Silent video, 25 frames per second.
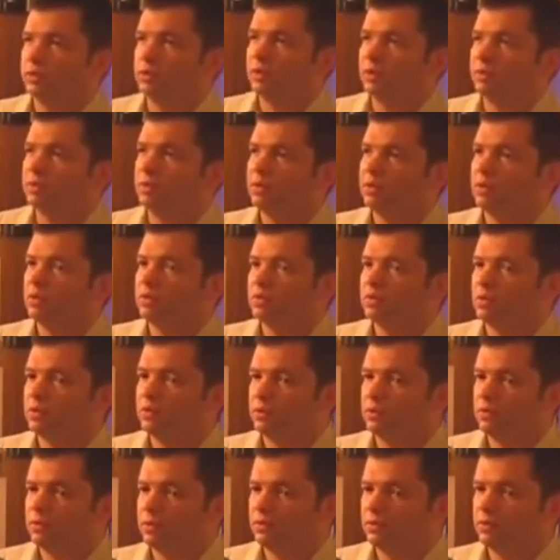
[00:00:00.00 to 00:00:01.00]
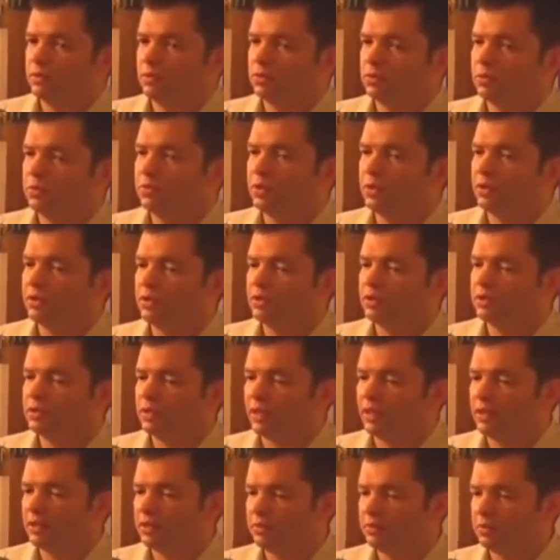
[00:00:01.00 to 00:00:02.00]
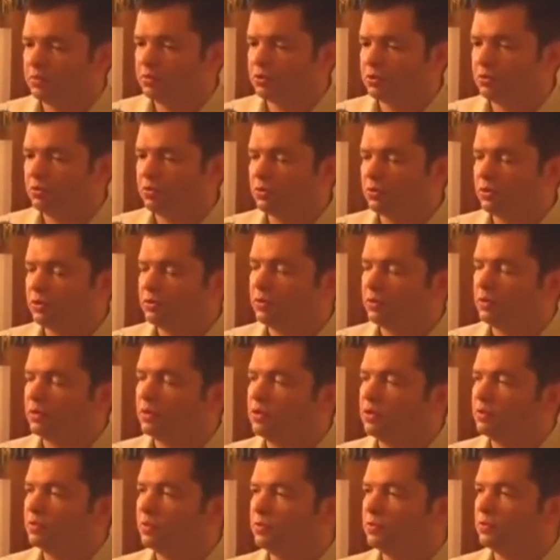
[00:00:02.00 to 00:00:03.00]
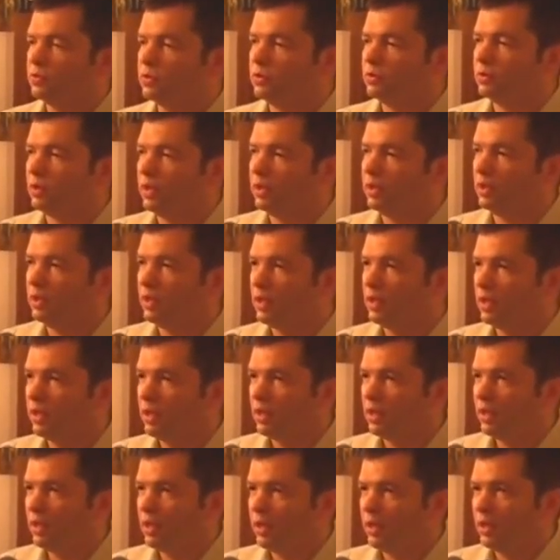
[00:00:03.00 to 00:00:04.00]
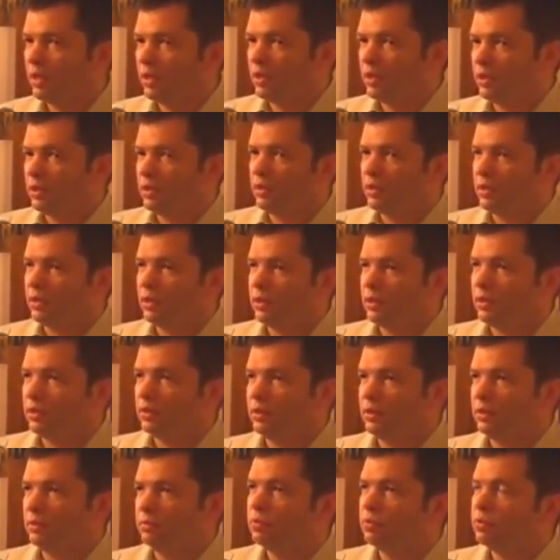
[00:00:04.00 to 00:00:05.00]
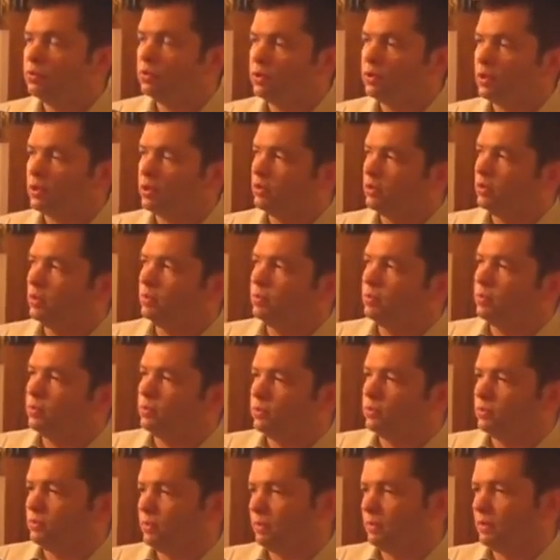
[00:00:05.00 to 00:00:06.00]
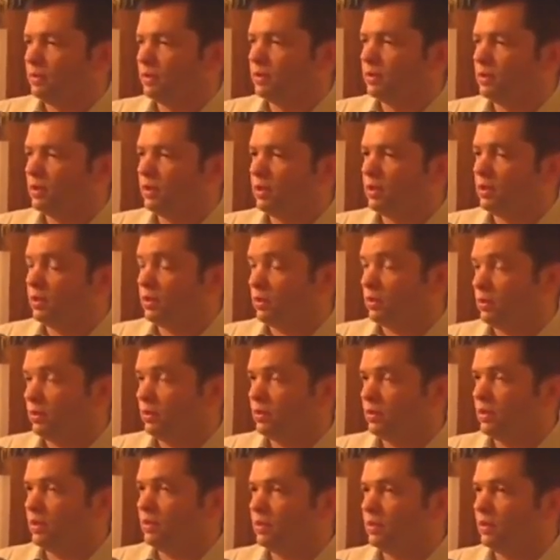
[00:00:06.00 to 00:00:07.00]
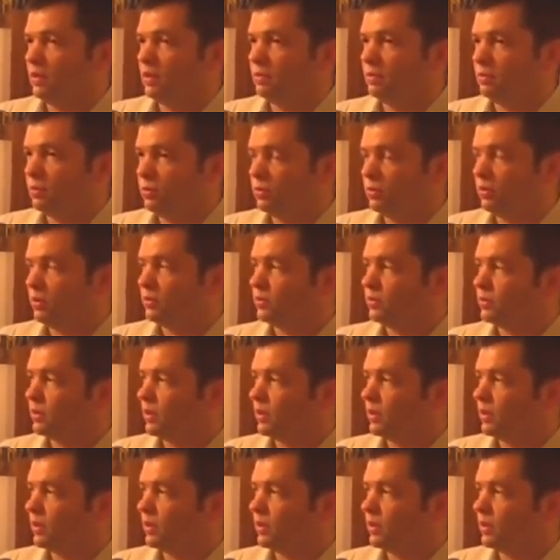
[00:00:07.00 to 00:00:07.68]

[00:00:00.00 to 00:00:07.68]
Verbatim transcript: i na pewno dołożymy wszelkich starań, żeby w przyszłym roku ta sytuacja się nie powtórzyła i E, i bój tego typu. Mam nadzieję o licencję. Był to nasz